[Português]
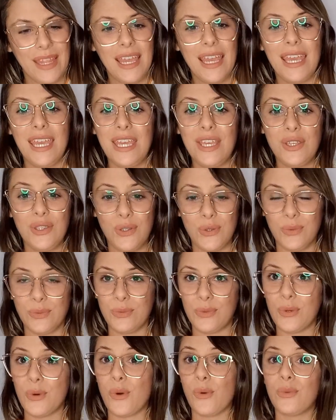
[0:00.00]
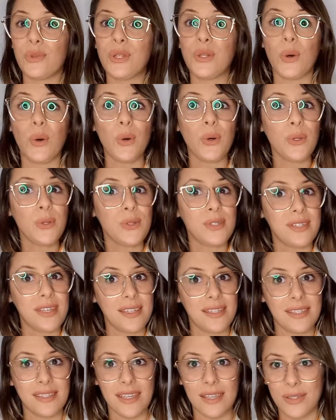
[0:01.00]
E junto com todos
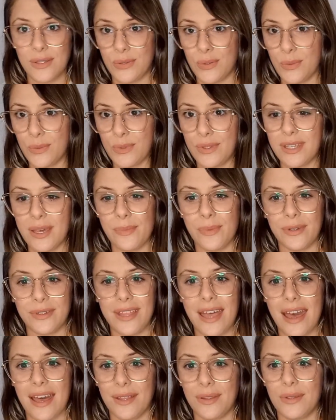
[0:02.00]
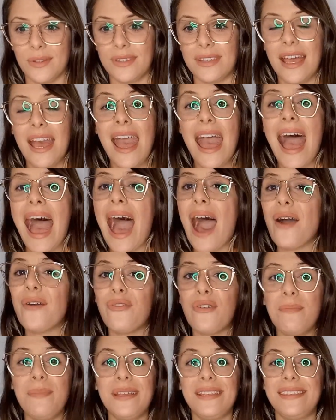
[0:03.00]
esses assuntos abordados, a
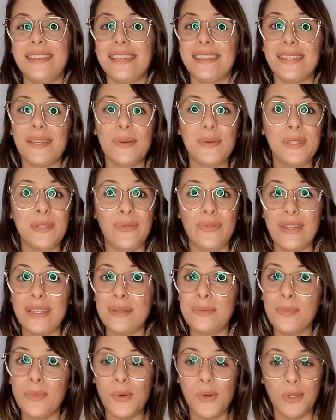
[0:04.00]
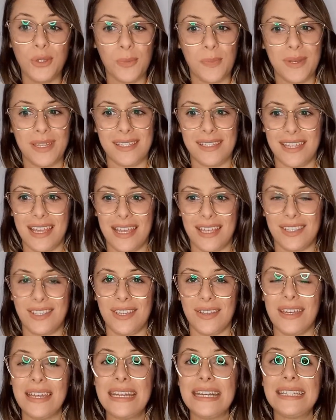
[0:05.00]
alfabetização se fez muito presente,
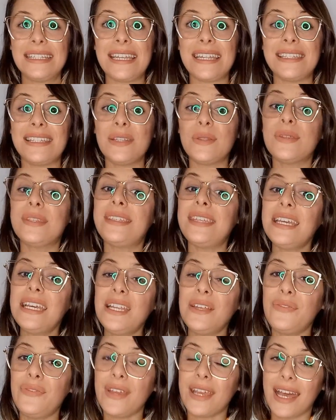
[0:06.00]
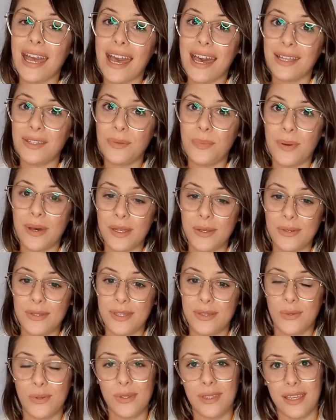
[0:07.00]
trazendo significado para os
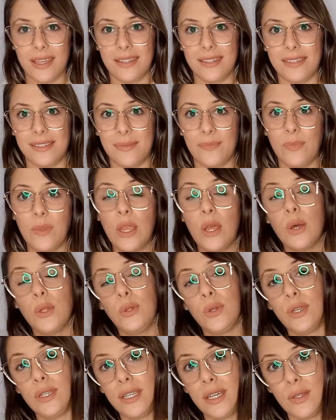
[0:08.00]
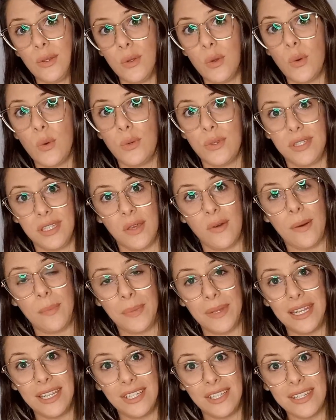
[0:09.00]
estudantes, tornando o seu
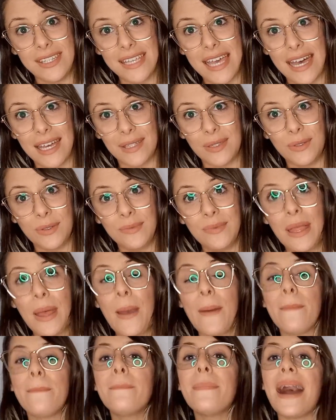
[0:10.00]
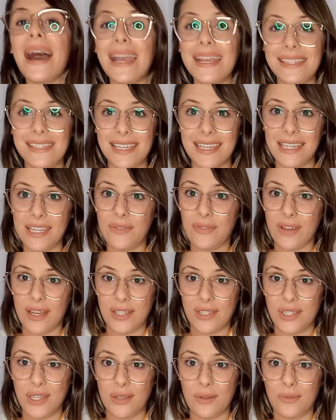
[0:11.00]
aprendizado mais
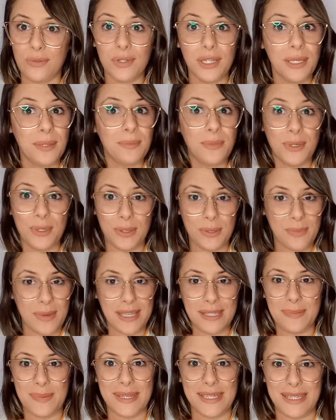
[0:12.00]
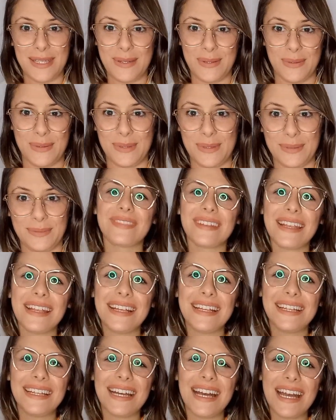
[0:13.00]
significativo e muito mais prazeroso.
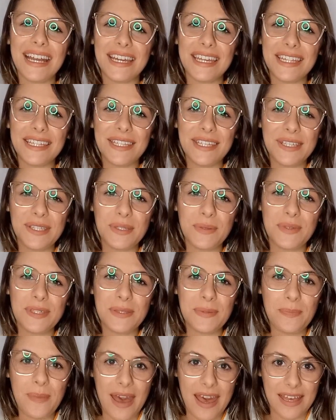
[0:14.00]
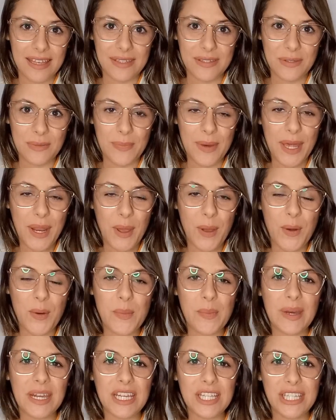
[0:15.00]
Agradeço o espaço para
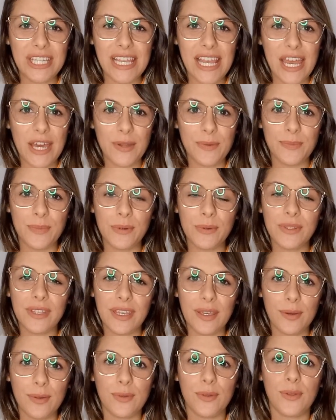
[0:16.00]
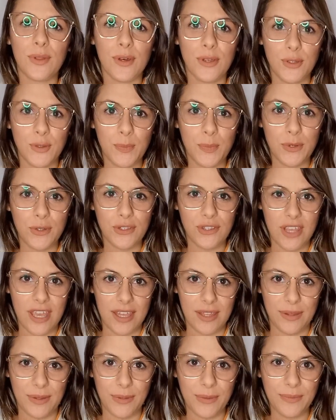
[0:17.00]
compartilhar um pouquinho do nosso
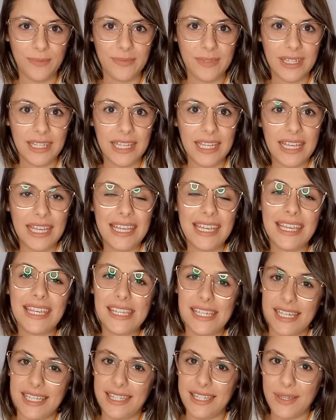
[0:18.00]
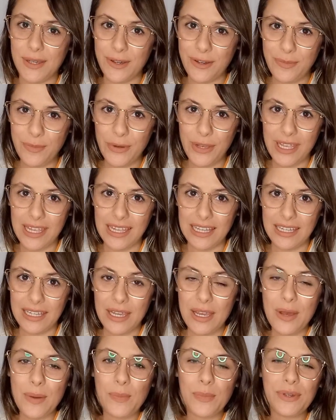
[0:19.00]
projeto e que, assim como
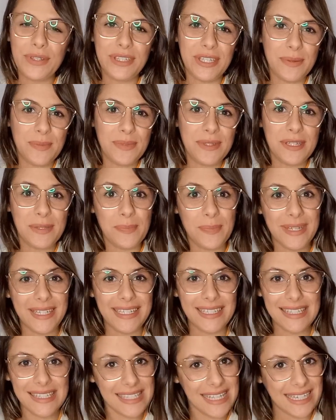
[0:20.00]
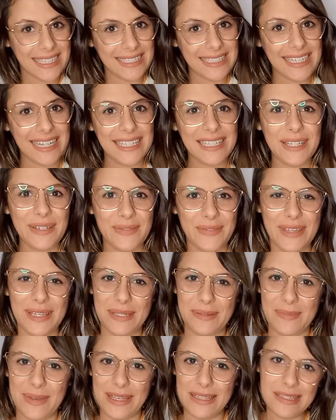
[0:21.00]
ele, possamos esperançar cada
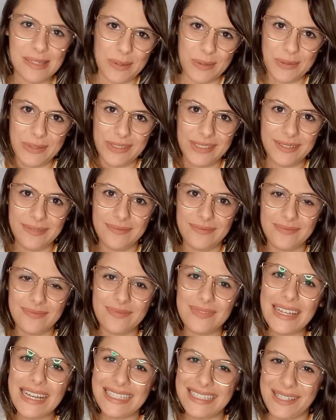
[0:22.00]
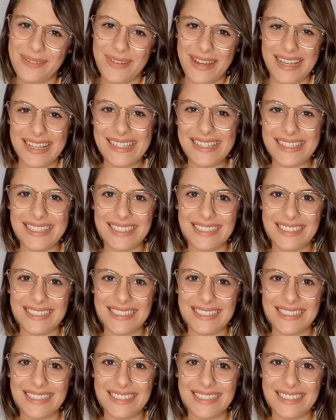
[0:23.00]
vez mais longe. Até mais!